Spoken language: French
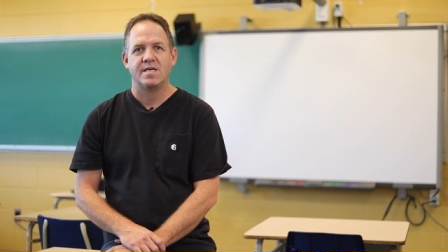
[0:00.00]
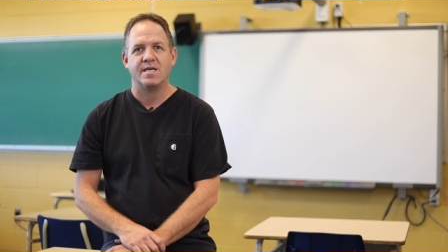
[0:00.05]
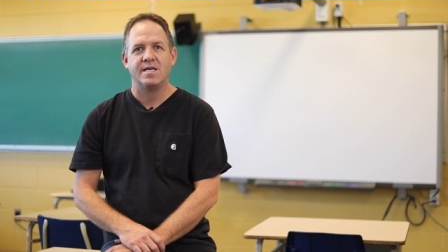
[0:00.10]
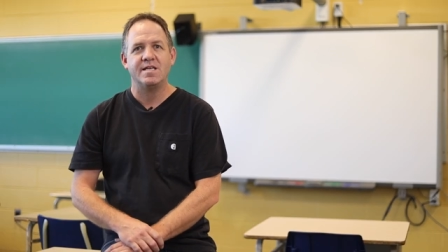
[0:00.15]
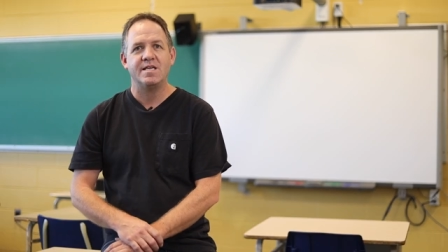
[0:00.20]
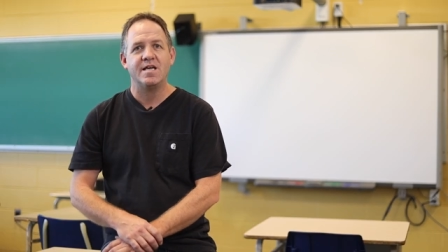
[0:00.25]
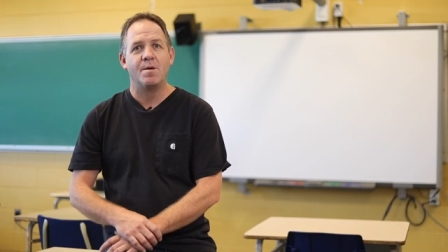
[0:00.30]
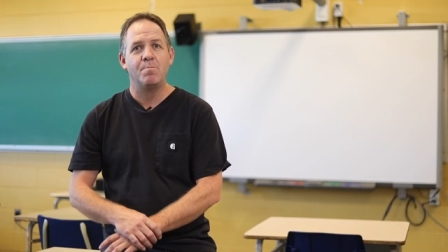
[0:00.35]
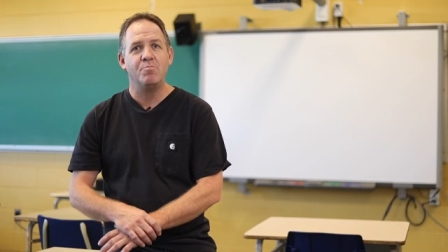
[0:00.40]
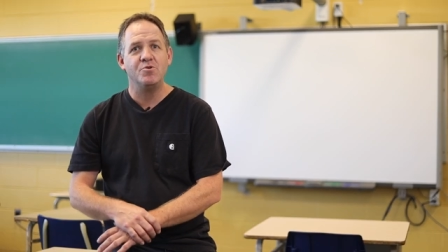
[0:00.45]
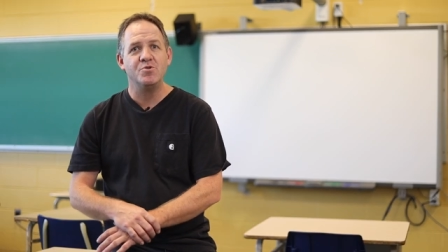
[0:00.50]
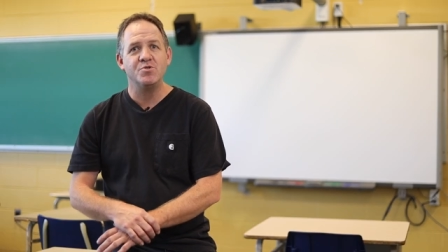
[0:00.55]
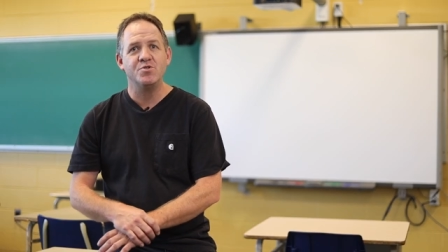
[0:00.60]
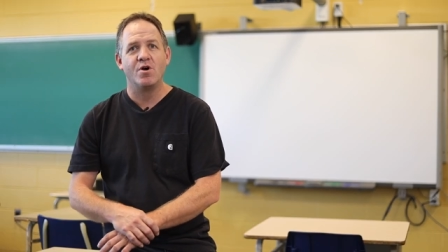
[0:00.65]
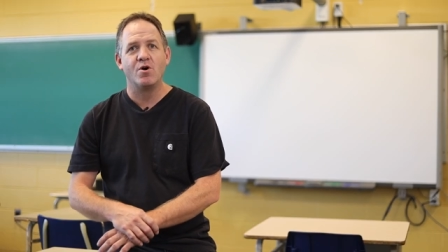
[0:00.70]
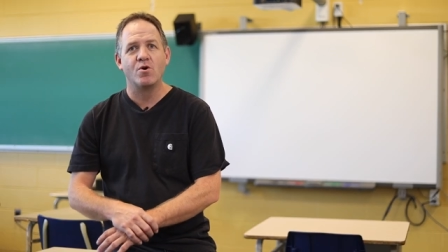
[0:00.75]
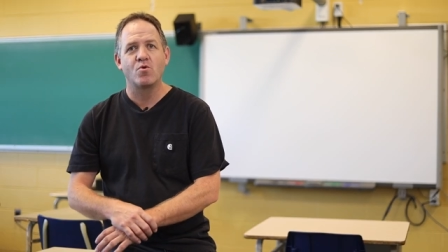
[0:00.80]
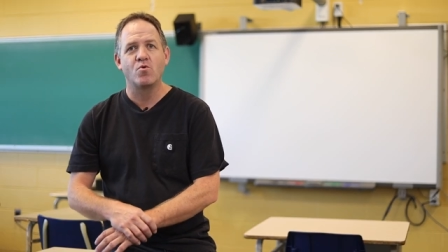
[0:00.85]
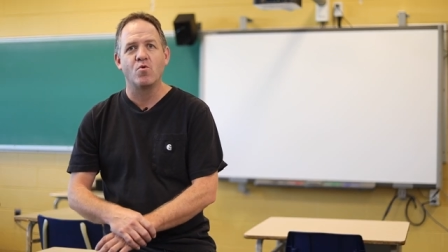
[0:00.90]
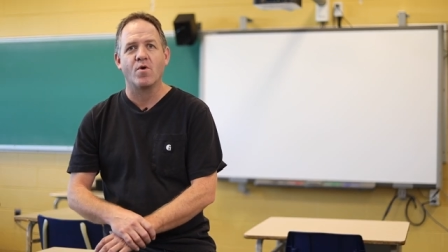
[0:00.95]
Il y a
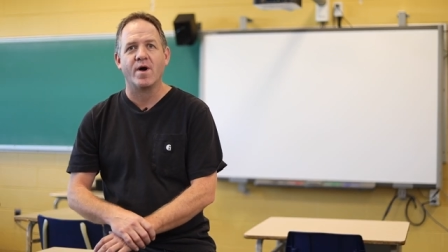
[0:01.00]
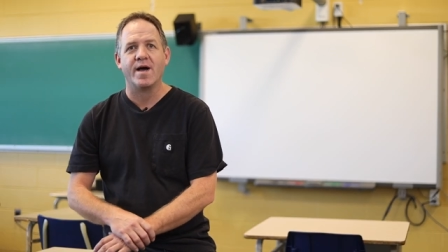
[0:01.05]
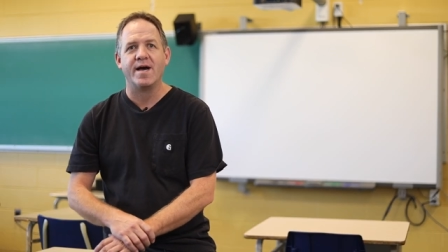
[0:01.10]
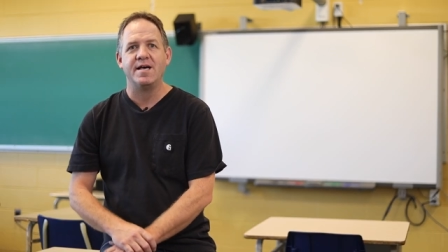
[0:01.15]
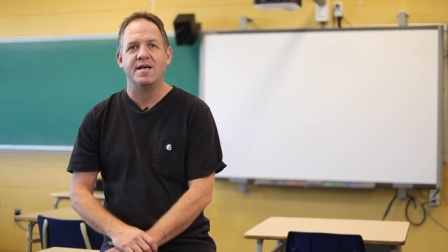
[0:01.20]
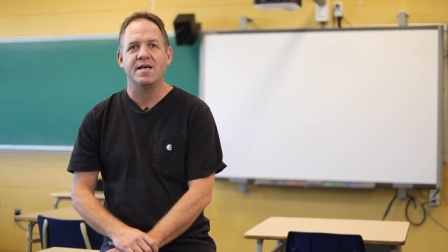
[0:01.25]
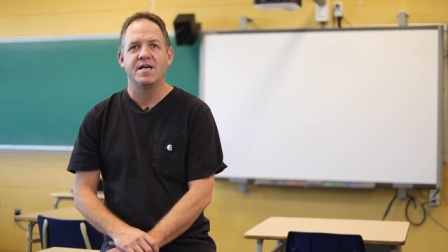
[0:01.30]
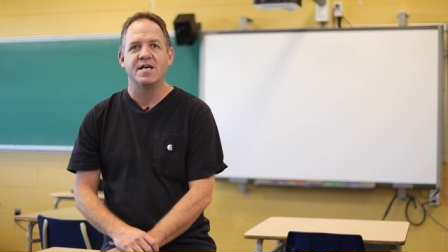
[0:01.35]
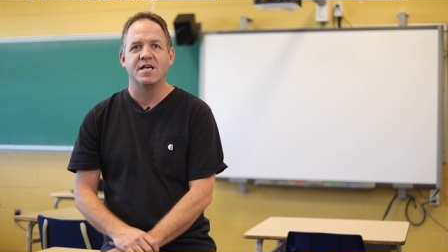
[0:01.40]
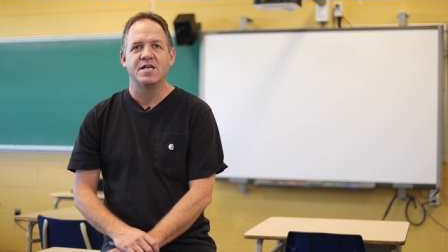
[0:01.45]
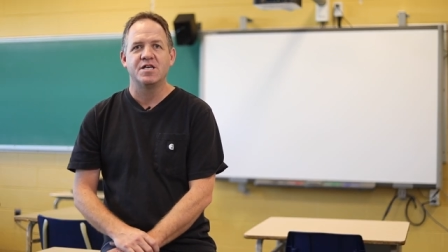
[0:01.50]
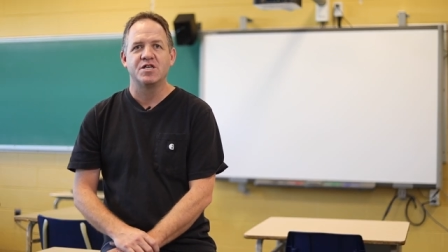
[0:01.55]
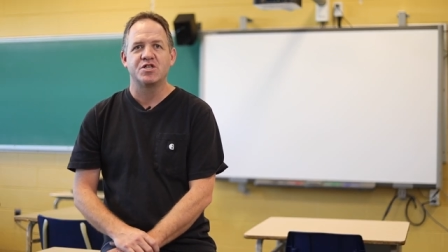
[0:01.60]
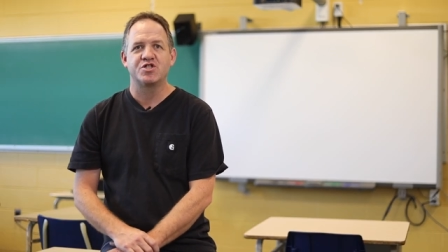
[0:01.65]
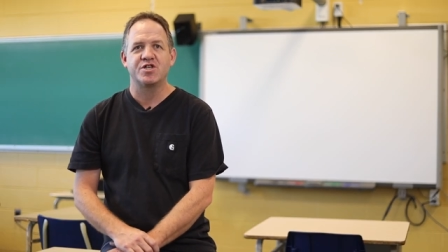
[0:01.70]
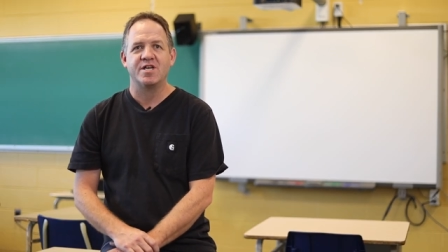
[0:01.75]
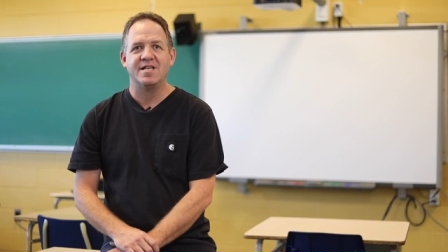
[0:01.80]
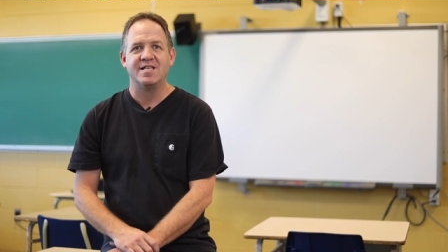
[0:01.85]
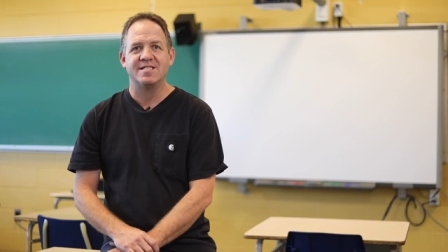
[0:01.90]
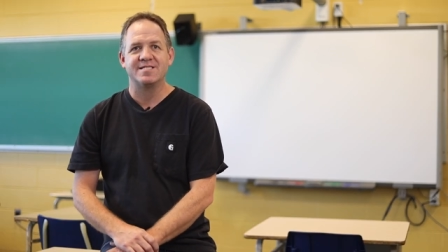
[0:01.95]
plusieurs courants
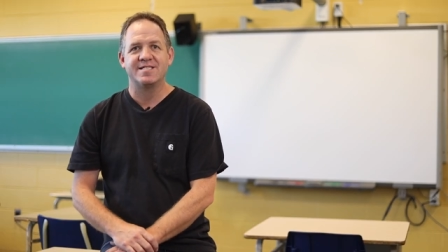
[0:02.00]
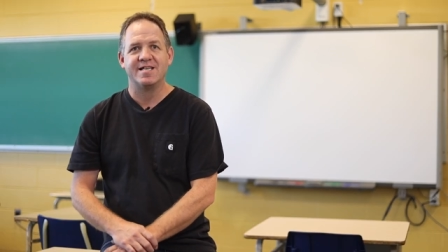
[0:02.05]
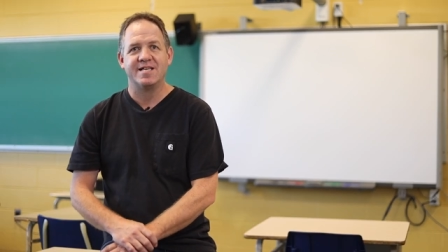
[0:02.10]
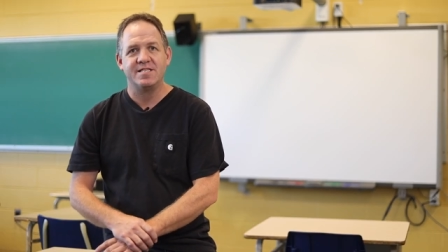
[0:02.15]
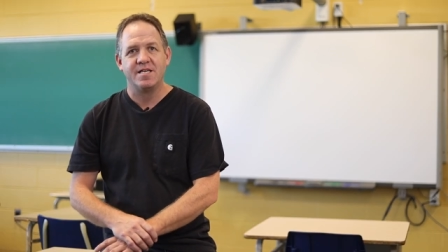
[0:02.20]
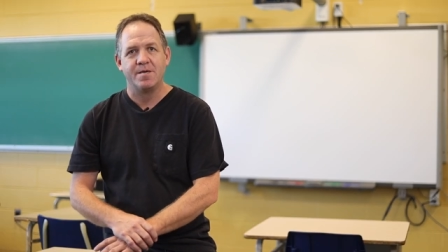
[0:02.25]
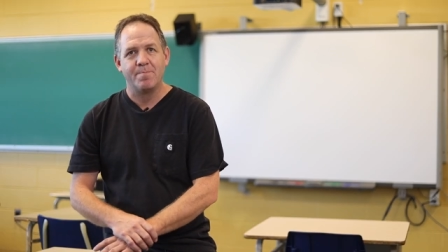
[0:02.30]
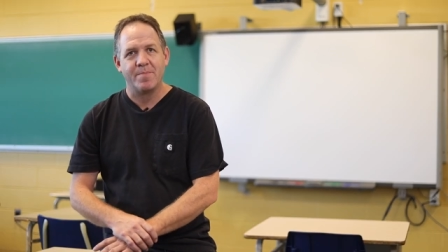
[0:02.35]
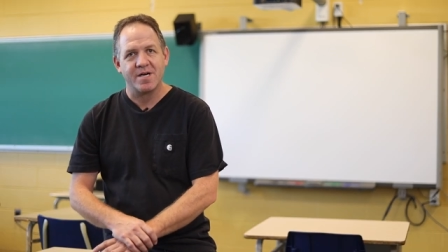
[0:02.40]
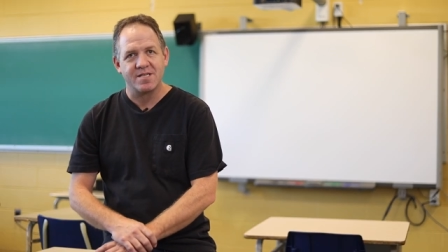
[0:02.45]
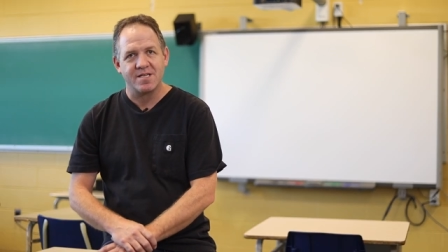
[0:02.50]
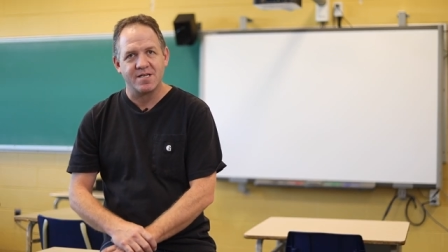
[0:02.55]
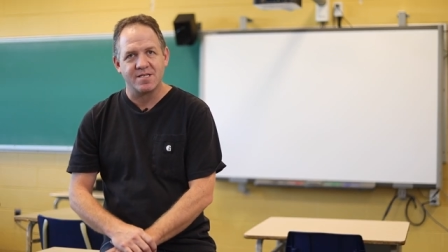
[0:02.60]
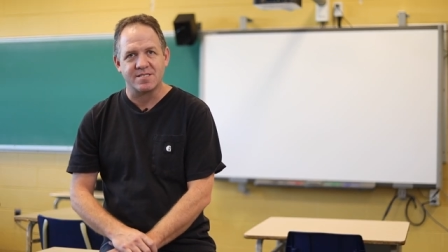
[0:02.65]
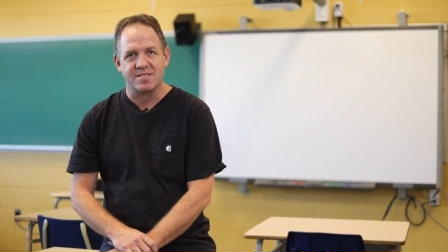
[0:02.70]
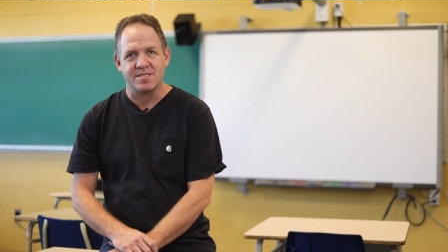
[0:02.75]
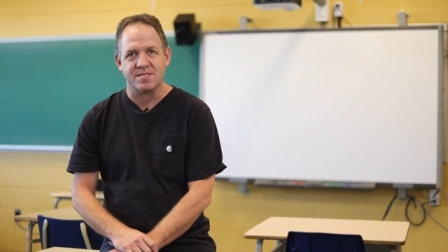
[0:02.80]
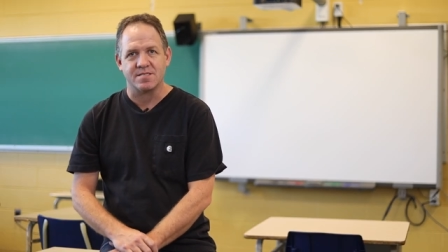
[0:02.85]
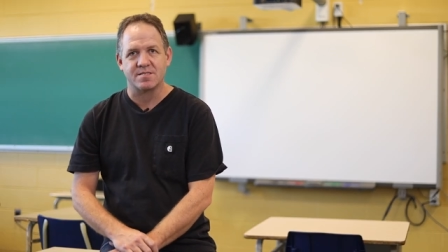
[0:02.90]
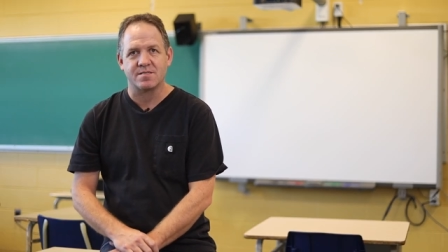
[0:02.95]
chez les
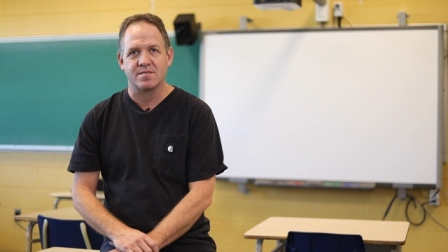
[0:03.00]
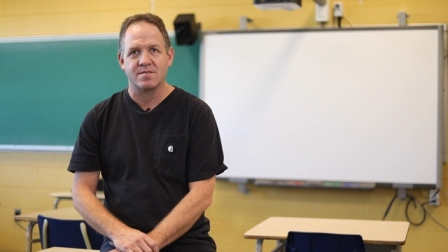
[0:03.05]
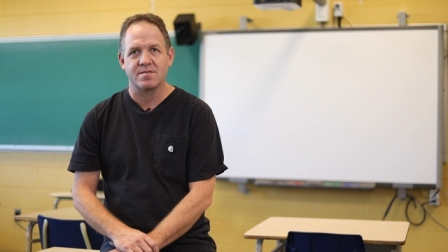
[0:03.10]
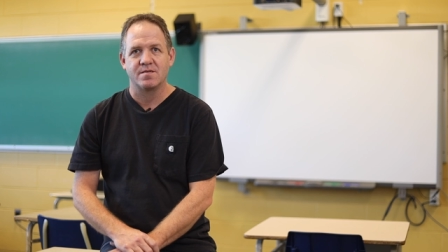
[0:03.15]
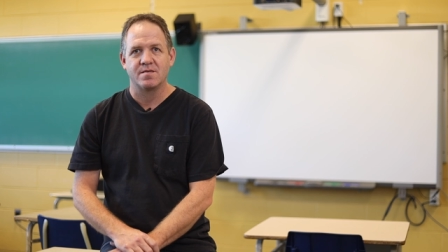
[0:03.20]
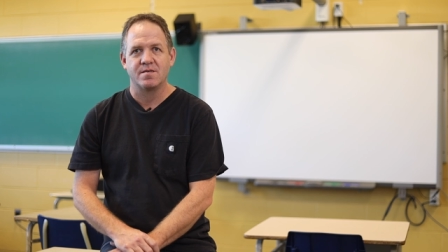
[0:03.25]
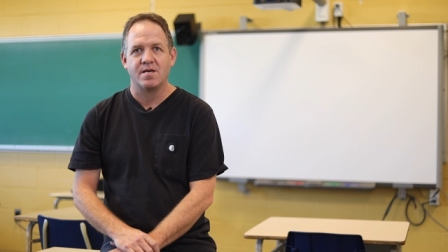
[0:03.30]
indépendantistes.